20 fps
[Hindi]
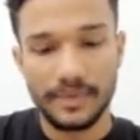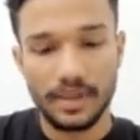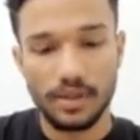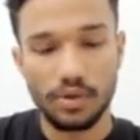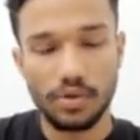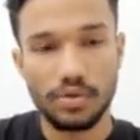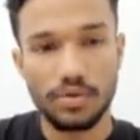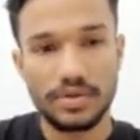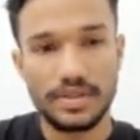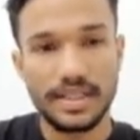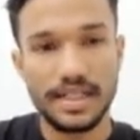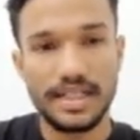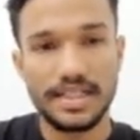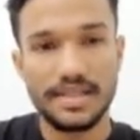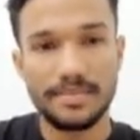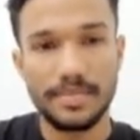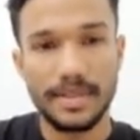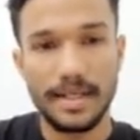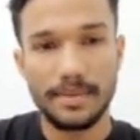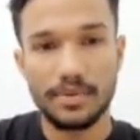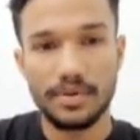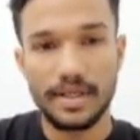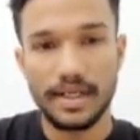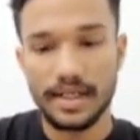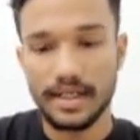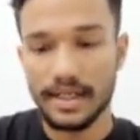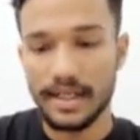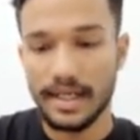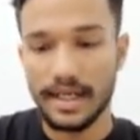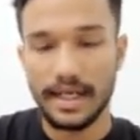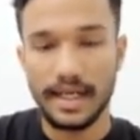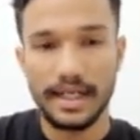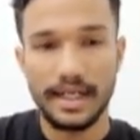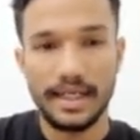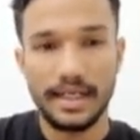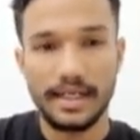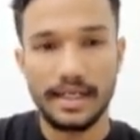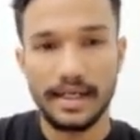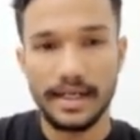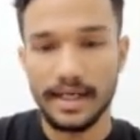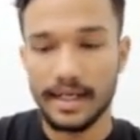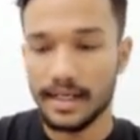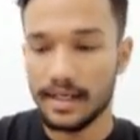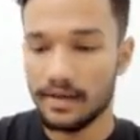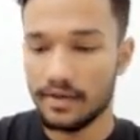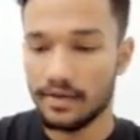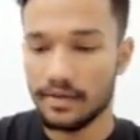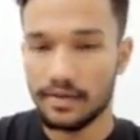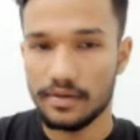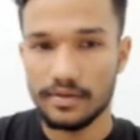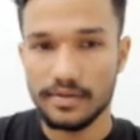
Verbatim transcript: तो उसके लिए सिंपल आपको क्या करना है एरे एंड